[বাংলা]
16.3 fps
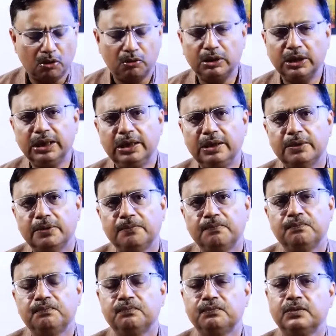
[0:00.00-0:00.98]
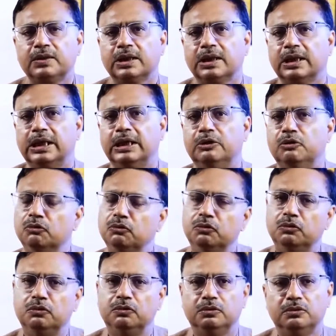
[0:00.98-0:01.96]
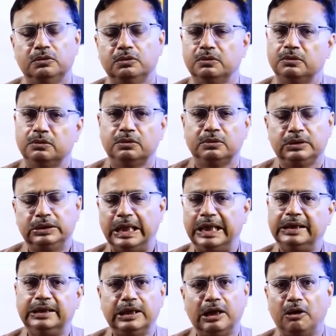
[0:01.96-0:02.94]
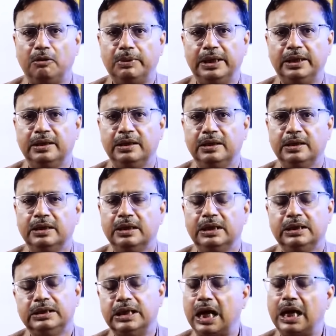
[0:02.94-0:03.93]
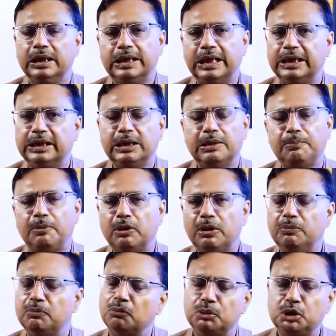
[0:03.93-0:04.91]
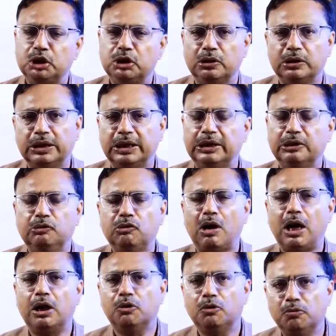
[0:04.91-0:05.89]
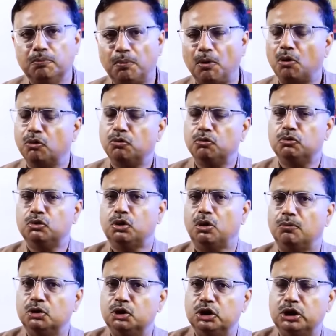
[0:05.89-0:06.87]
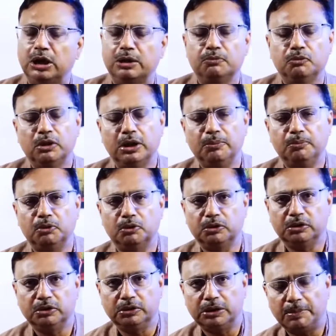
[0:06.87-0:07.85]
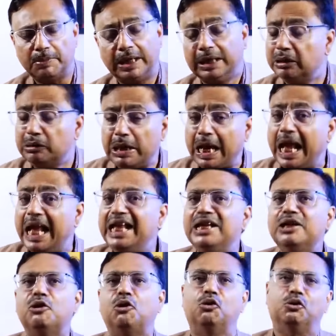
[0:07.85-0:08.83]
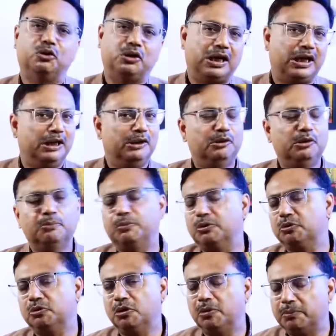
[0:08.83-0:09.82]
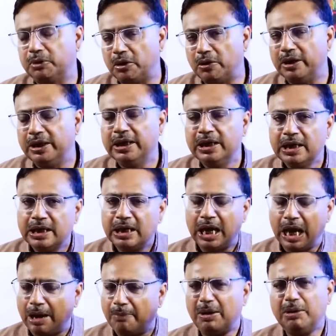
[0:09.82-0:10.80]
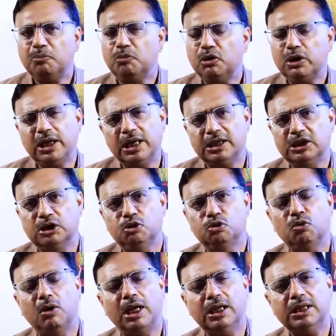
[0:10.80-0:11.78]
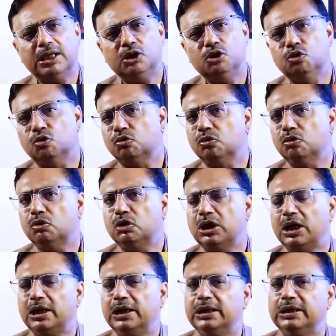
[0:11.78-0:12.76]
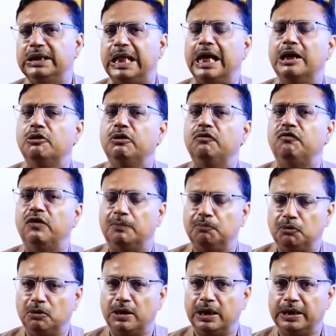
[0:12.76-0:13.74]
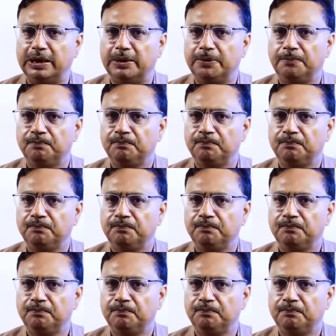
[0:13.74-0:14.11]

মহলের কিন্তু দেখতে হবে না দেখলে পরে ভবিষ্যতে কিন্তু আরও বড় সমস্যার মুখে পড়তে হতে পারে কিন্তু এই ঘটনা কিন্তু প্রথম নয় আমার মনে আছে দু হাজার সালের তেরোই ফেব্রুয়ারি